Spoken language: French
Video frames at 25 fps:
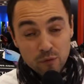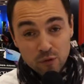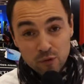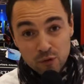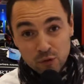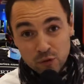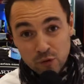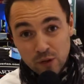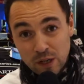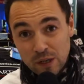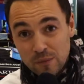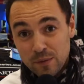
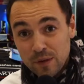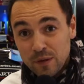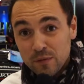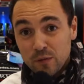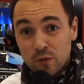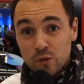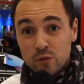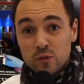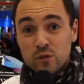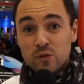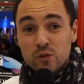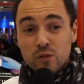Bonjour et
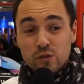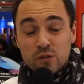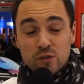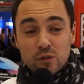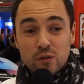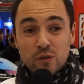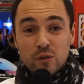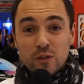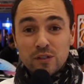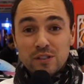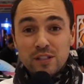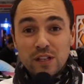bienvenue sur
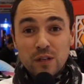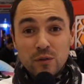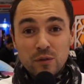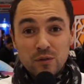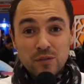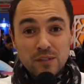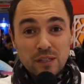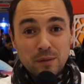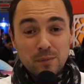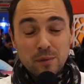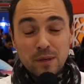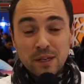ce salon
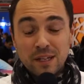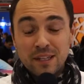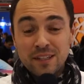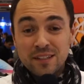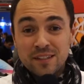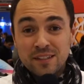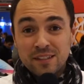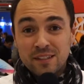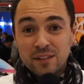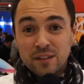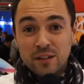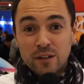
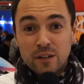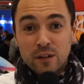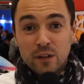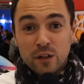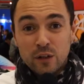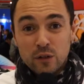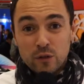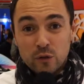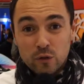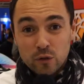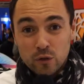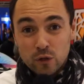C-Print.
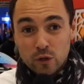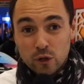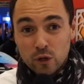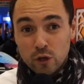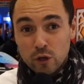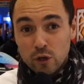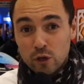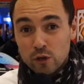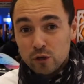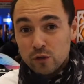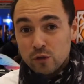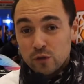Donc,
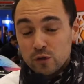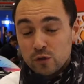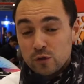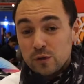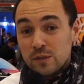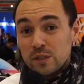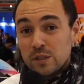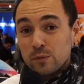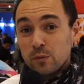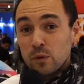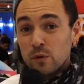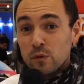euh, je suis
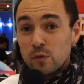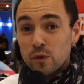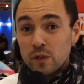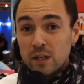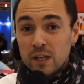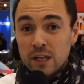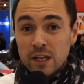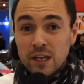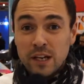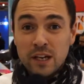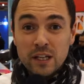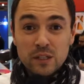Thibaut
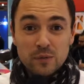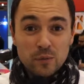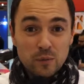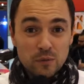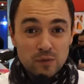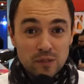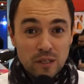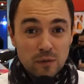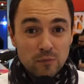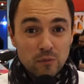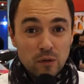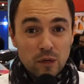Veuillet,
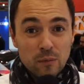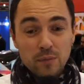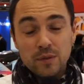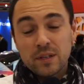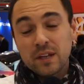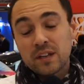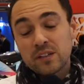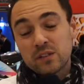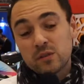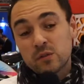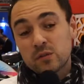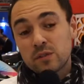responsable de
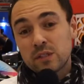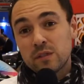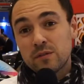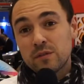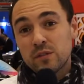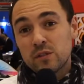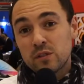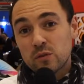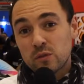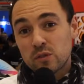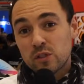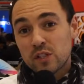l'application
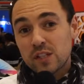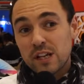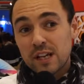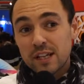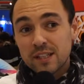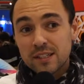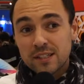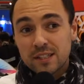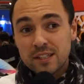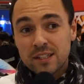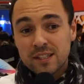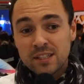division chez
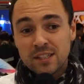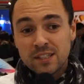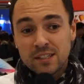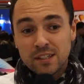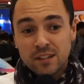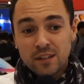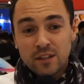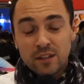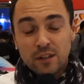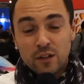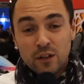Axis.